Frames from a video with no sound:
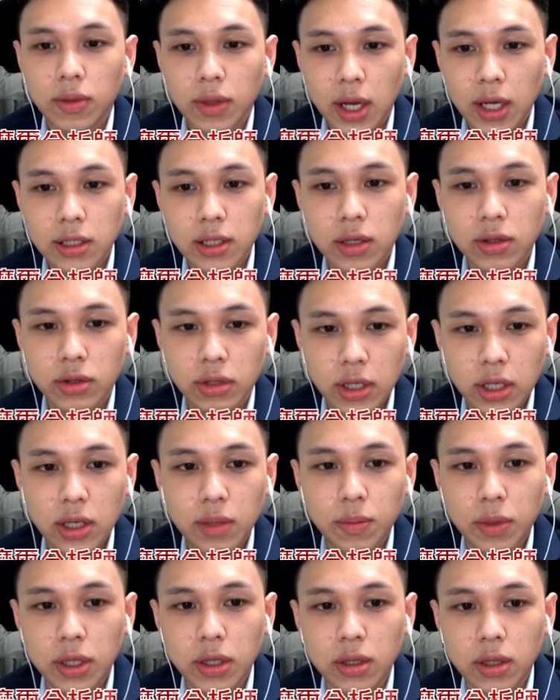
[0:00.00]
它在第一
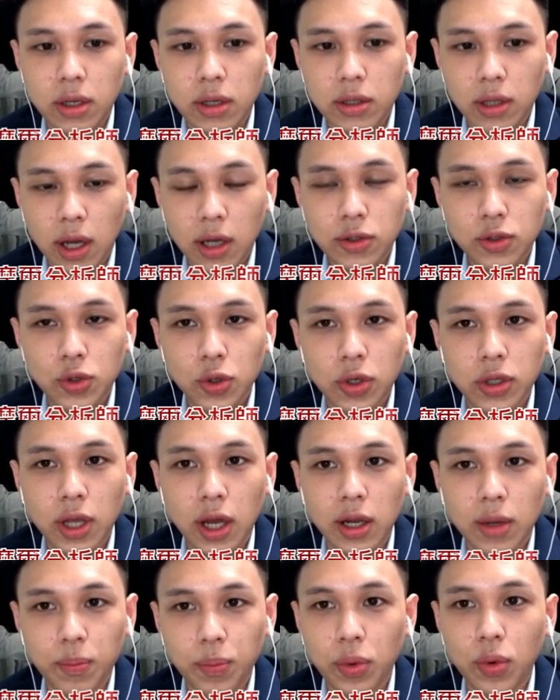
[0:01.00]
名的，它最
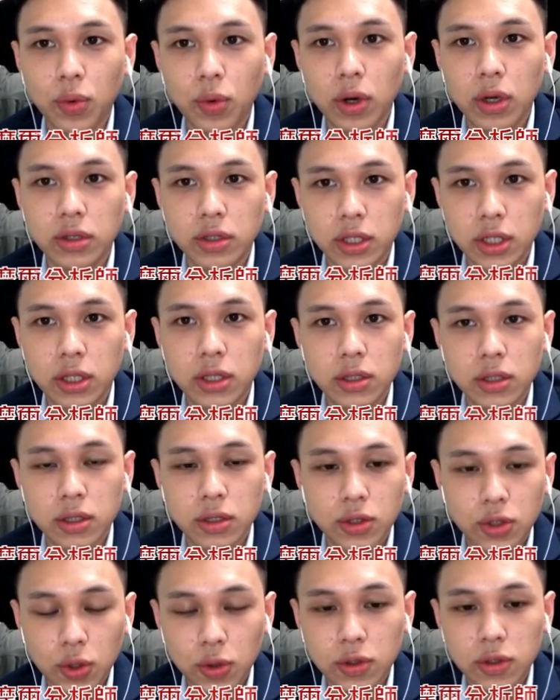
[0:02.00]
大的部位其实
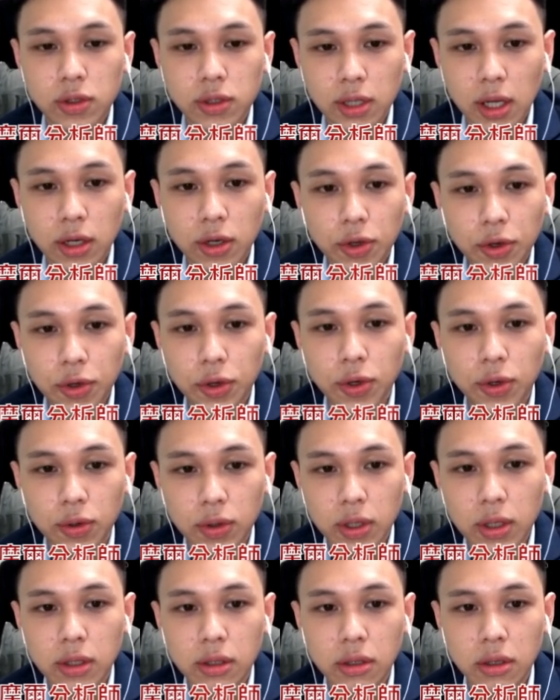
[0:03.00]
就是三六六
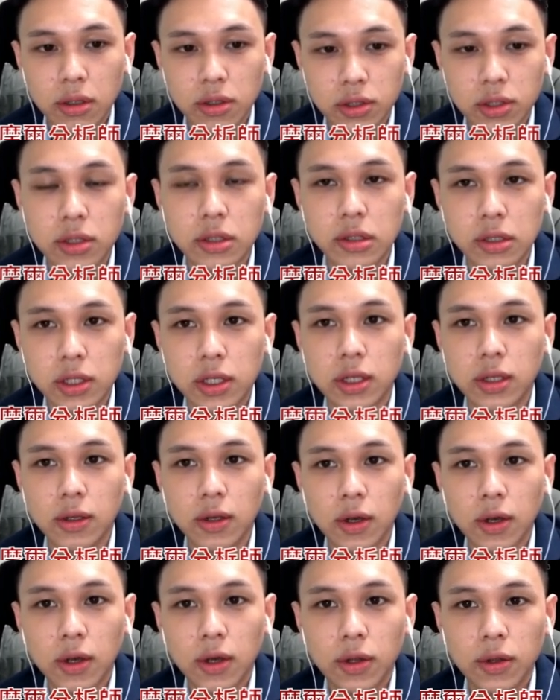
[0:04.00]
一的四星，
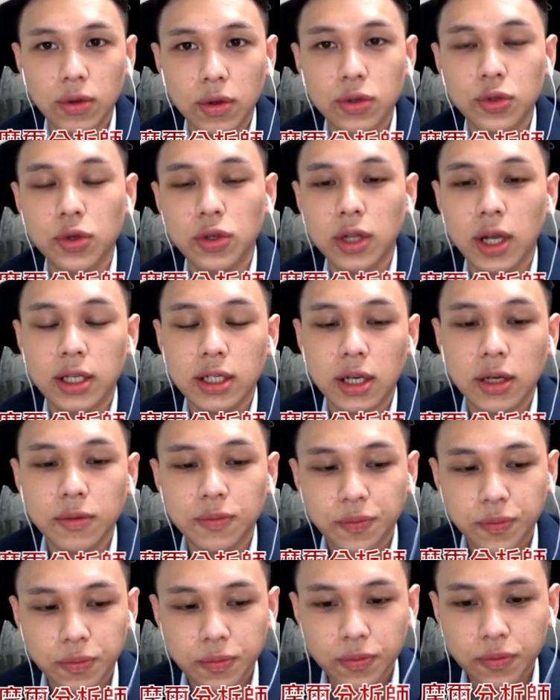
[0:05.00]
对，所以大家
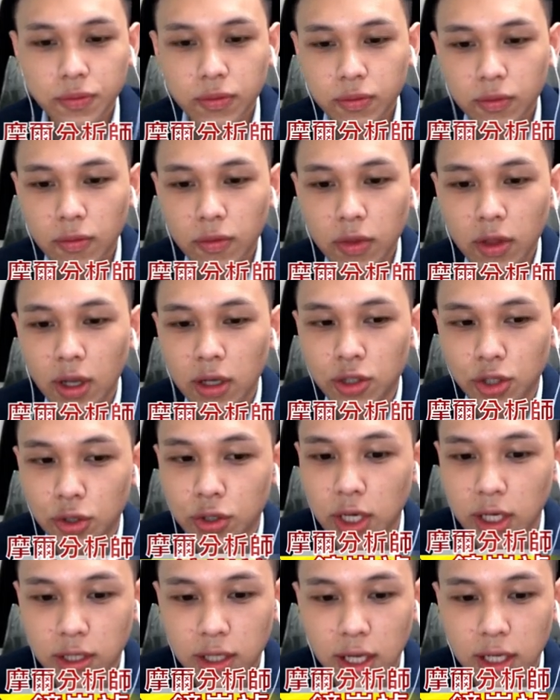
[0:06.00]
就
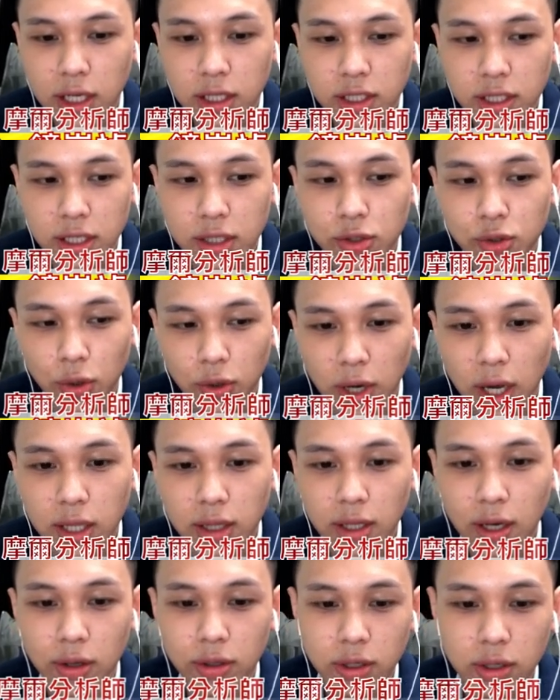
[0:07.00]
像大家今天所看
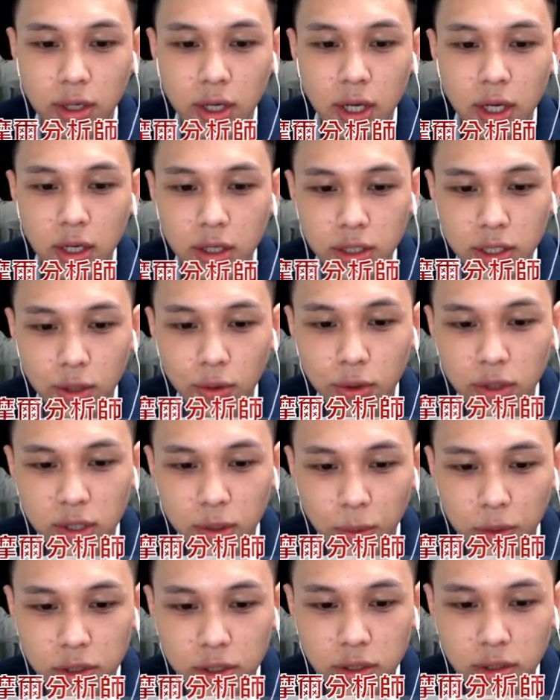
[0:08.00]
到的，今天为什
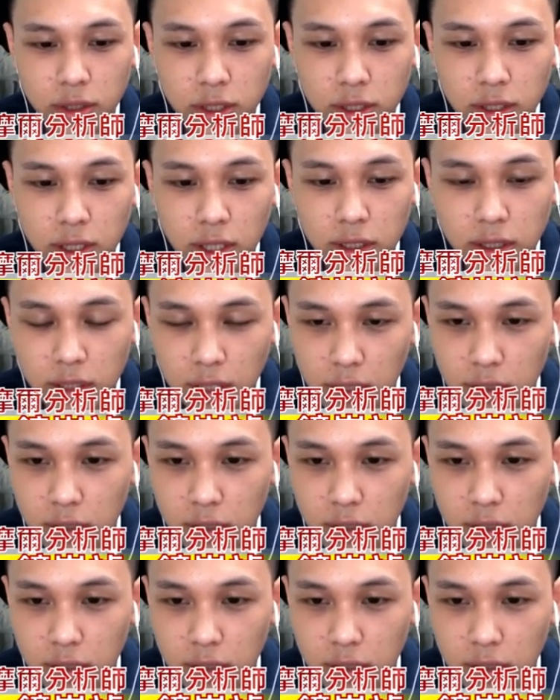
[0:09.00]
么四星在这